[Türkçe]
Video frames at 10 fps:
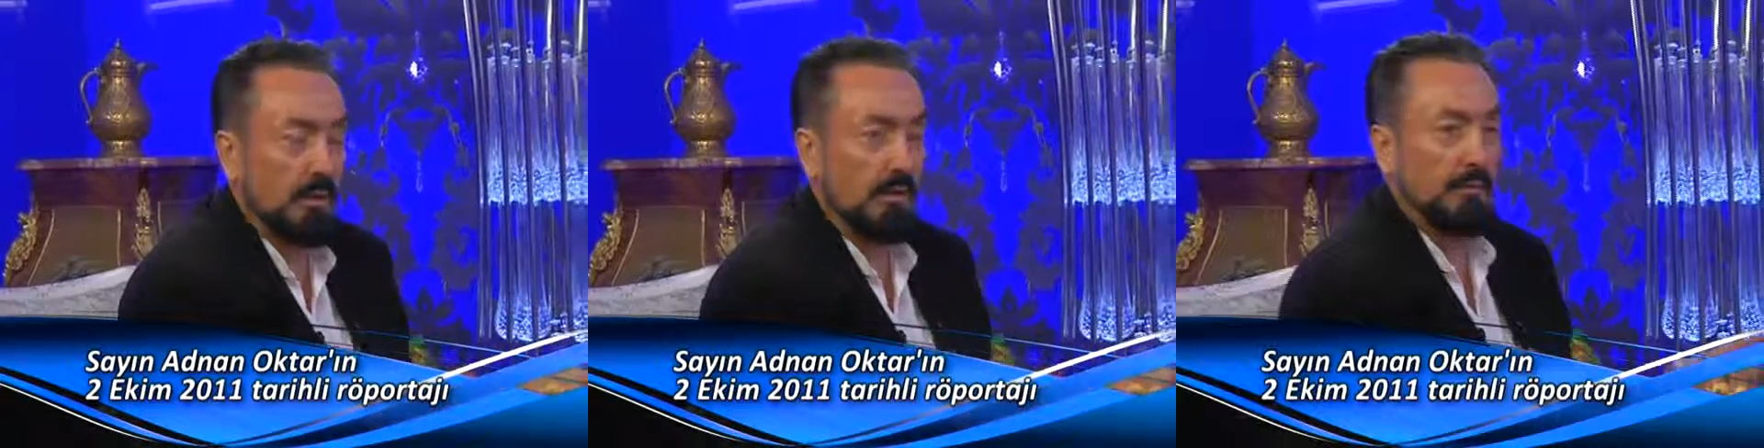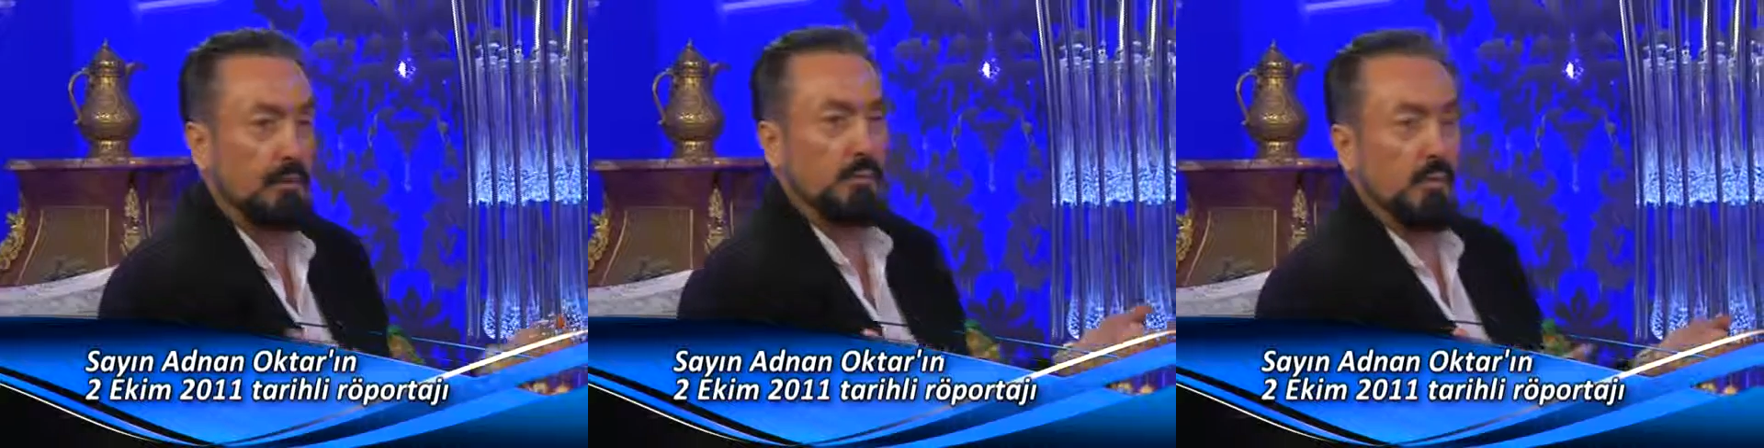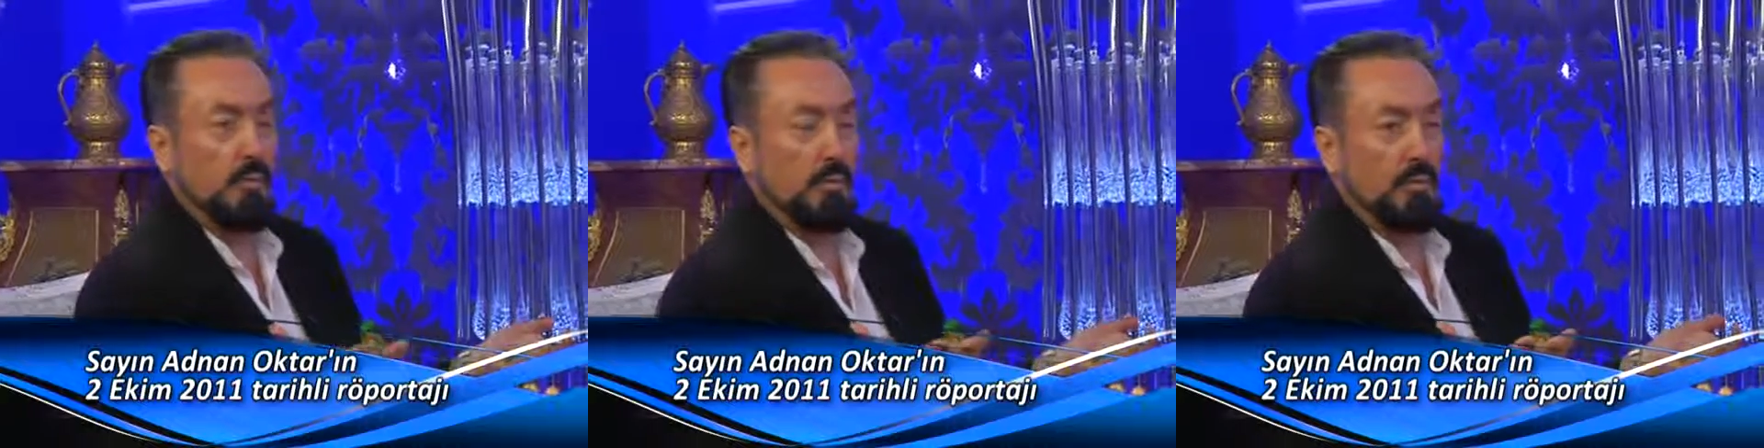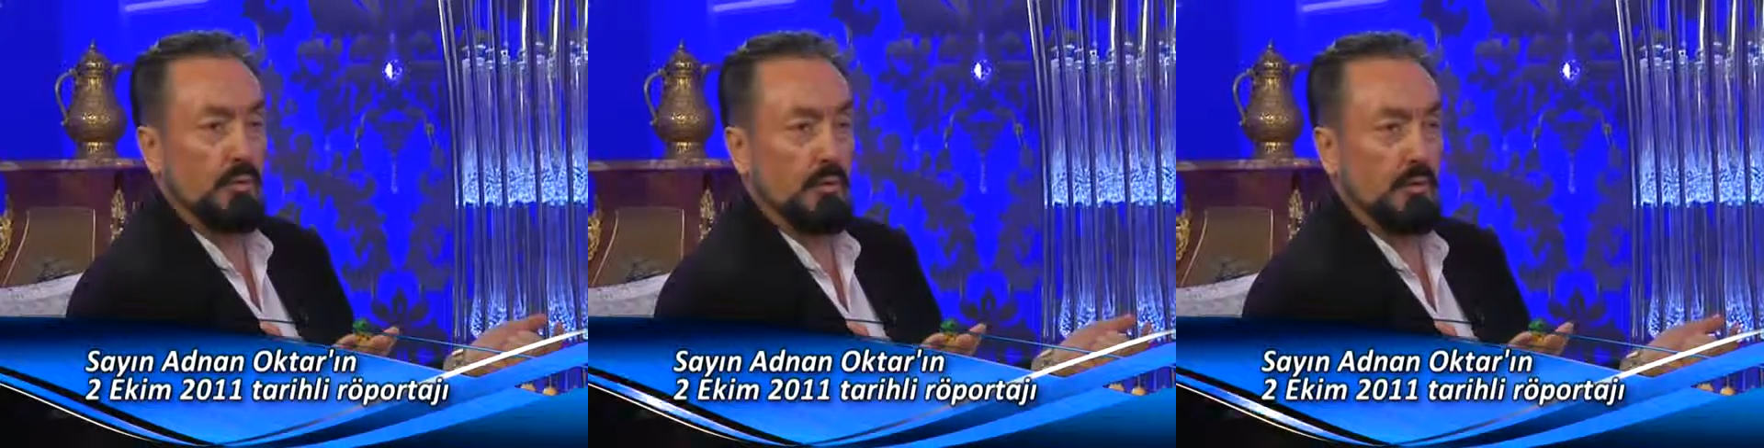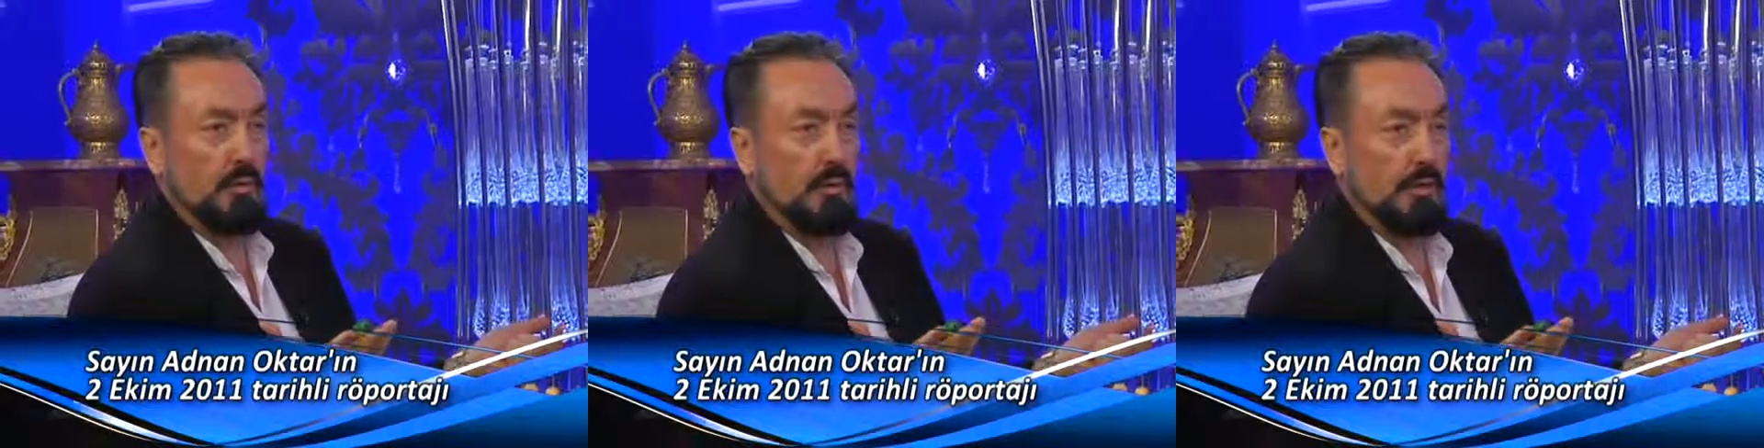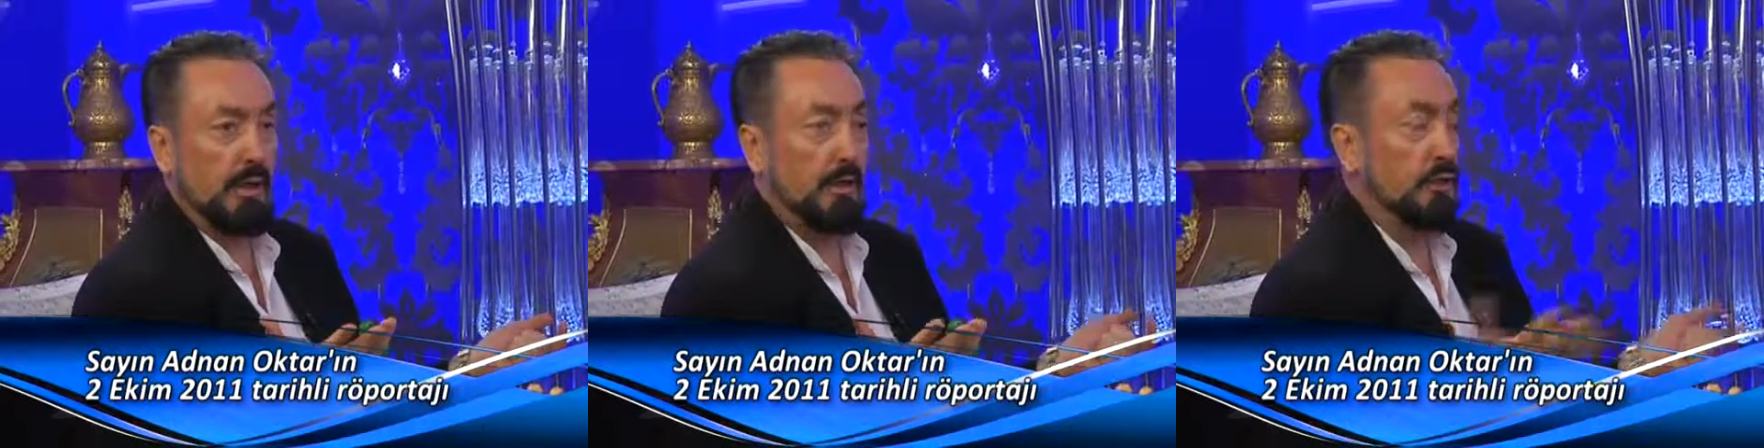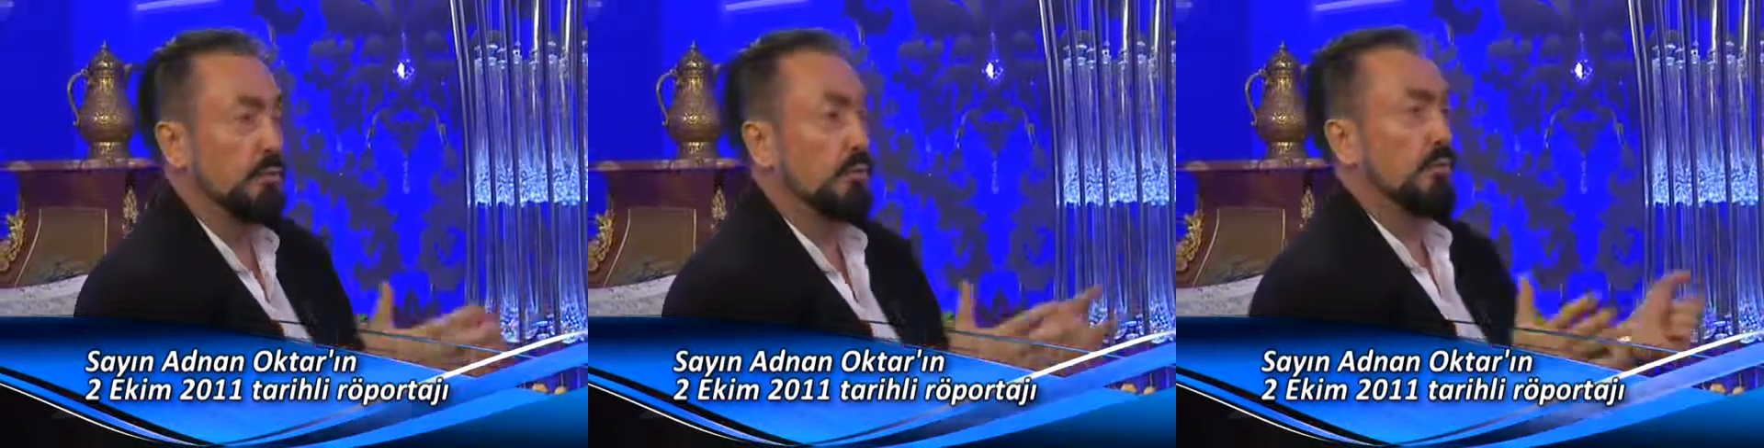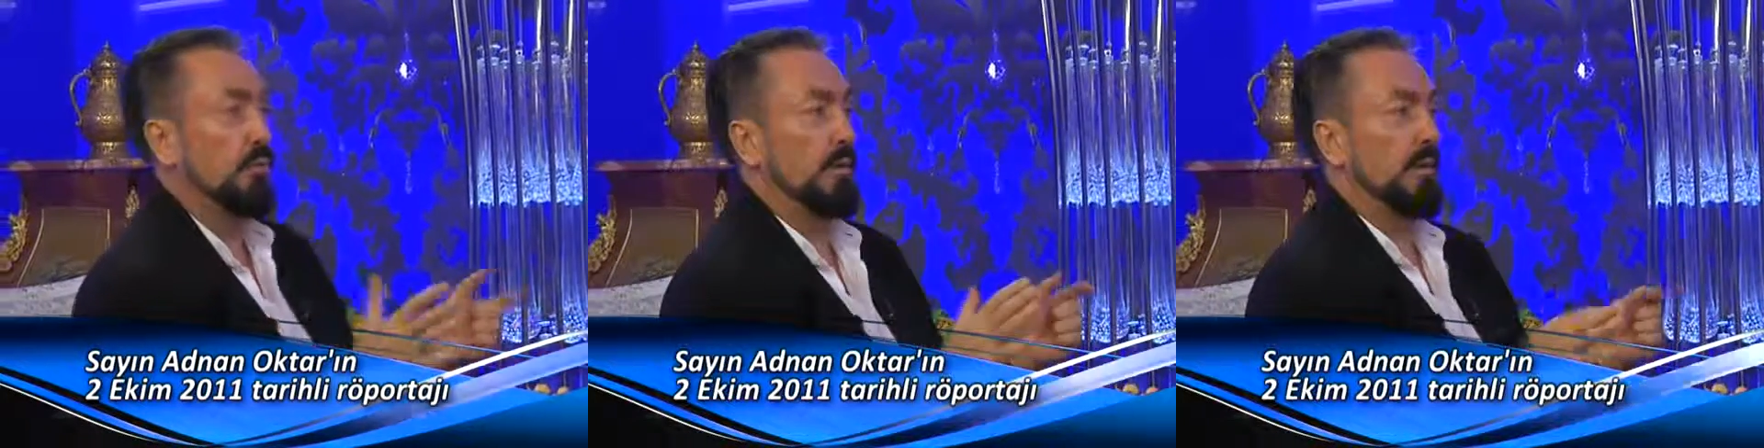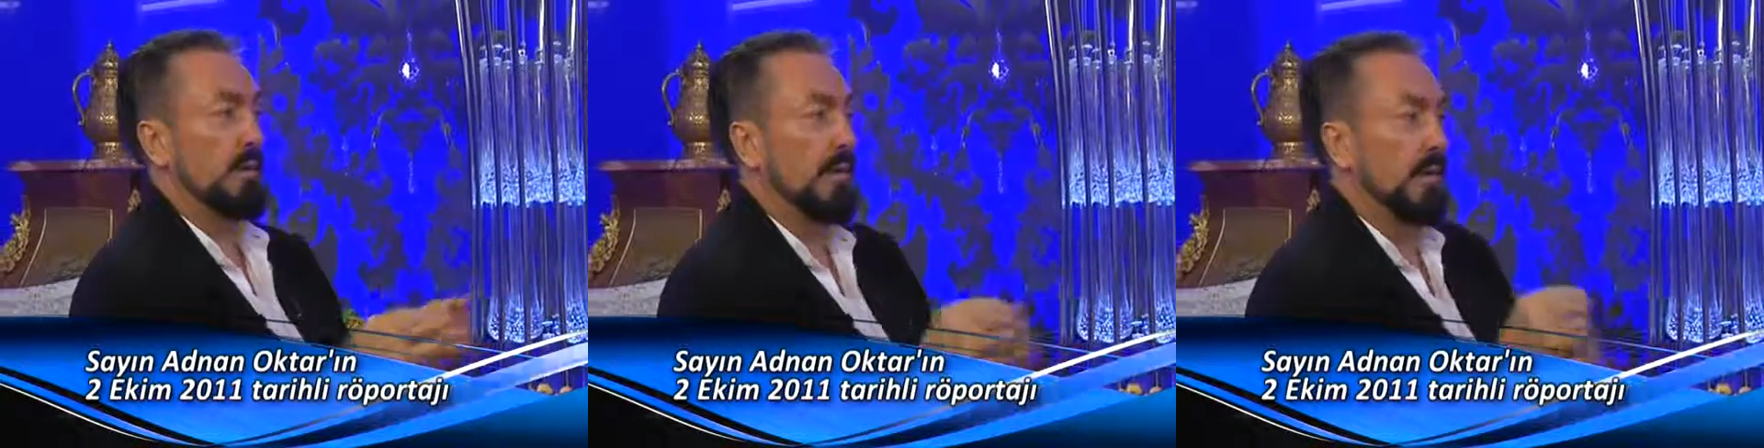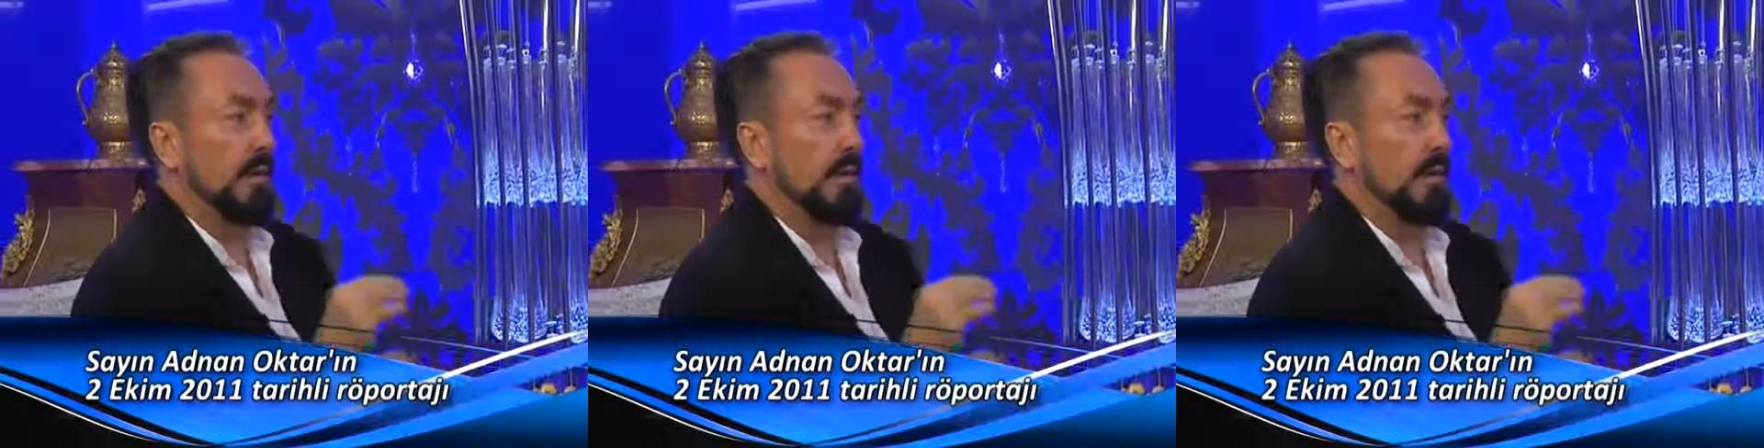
Devlet bilmiyor mu bunu? Yani hiçbir hükümetin